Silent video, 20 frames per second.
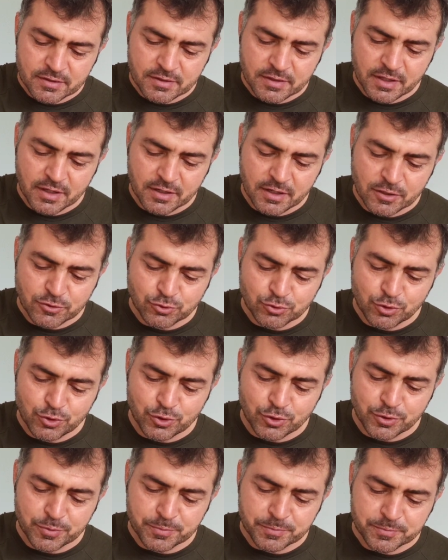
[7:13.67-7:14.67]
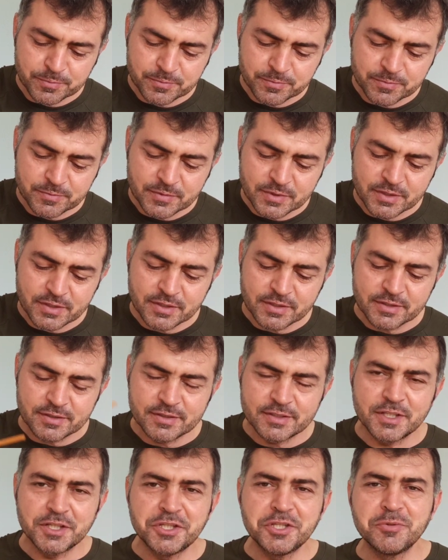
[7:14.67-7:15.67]
Tekrar söylüyorum.
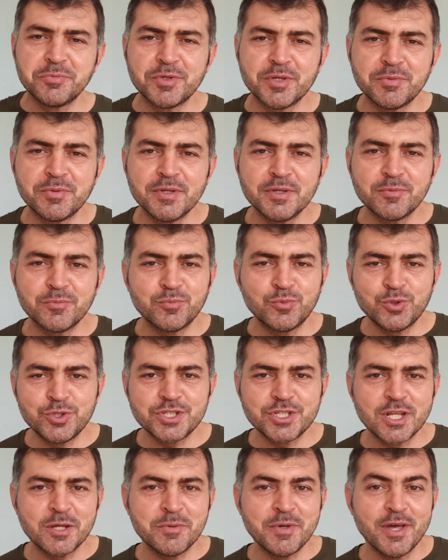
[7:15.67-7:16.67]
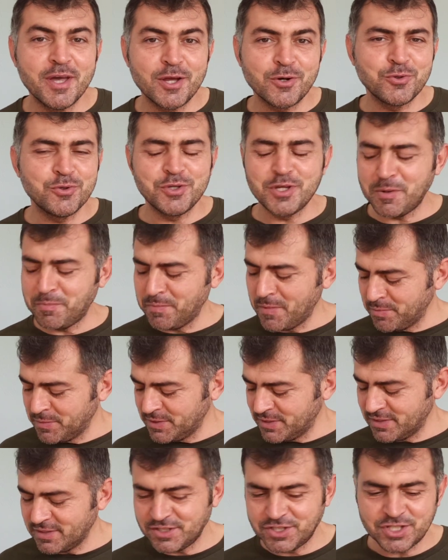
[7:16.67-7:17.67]
Dediğim gibi bu işlemi her gün
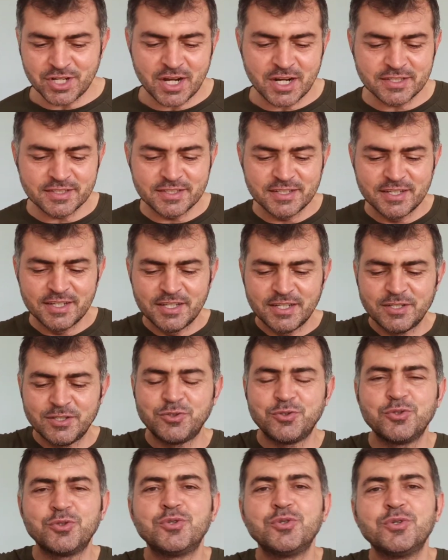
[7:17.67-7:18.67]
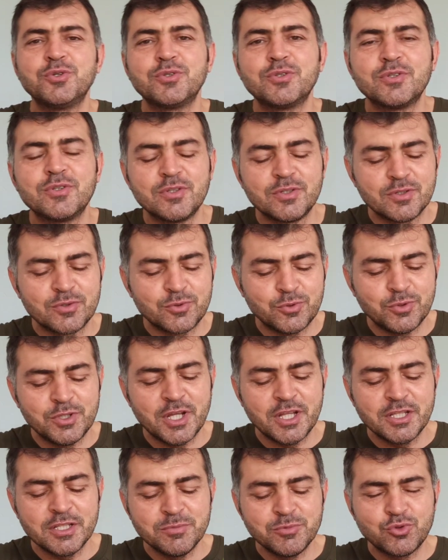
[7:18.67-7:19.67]
yapmamız şart. Çünkü
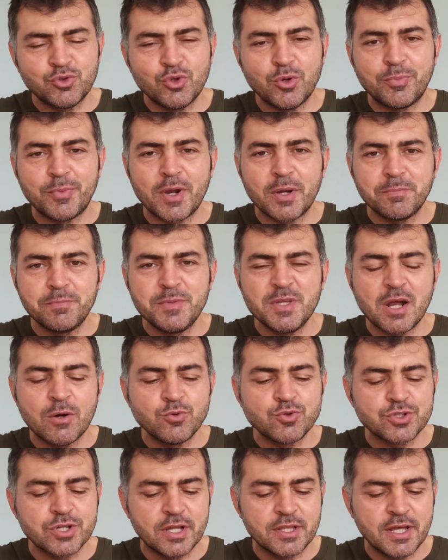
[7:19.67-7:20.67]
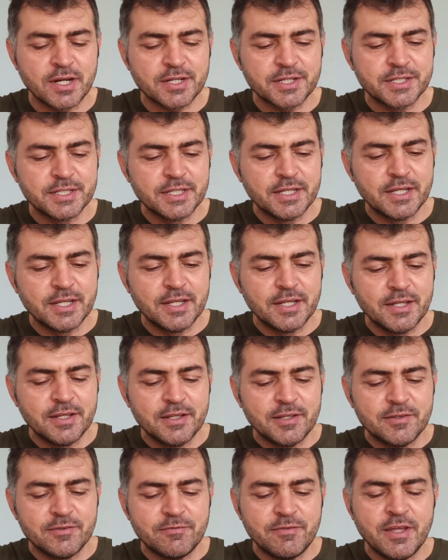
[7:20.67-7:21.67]
kullandığımız toprak bir avuç kadar
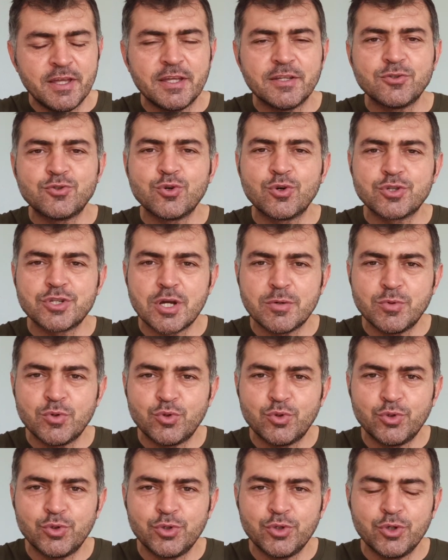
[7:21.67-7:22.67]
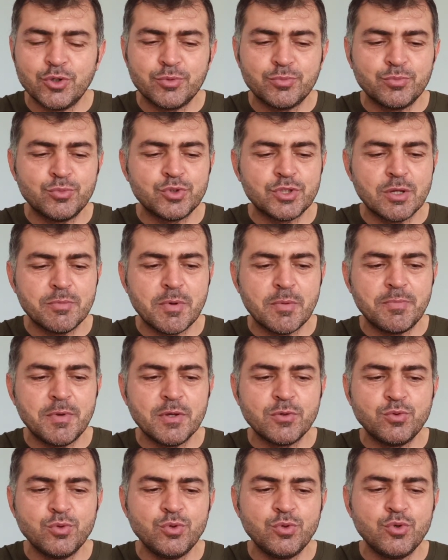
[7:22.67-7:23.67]
ve çok çabuk kuruyor. Bu sebeple
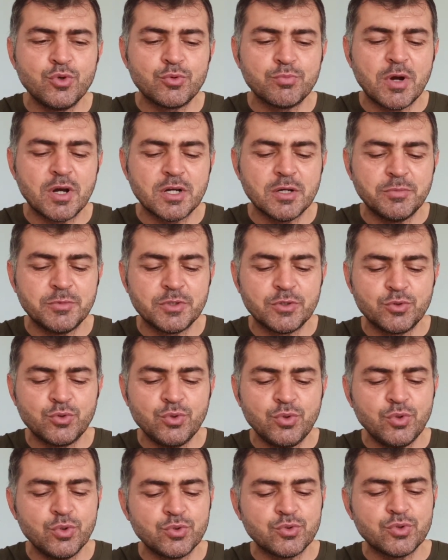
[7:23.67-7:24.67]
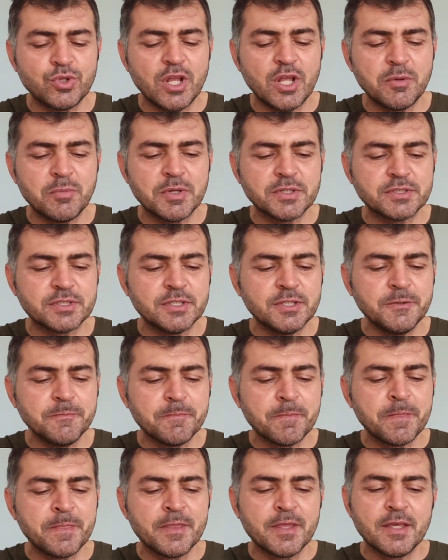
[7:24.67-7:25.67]
günlük bakımını, günlük sulanmasını
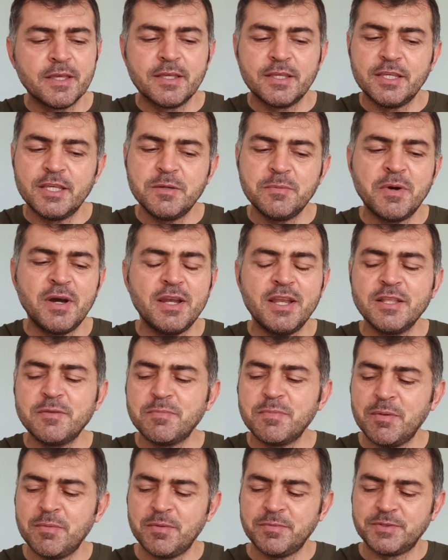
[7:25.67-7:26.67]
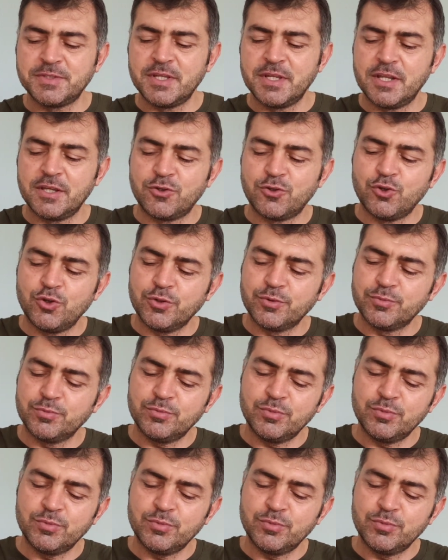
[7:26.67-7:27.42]
ihmal etmememiz gerekiyor.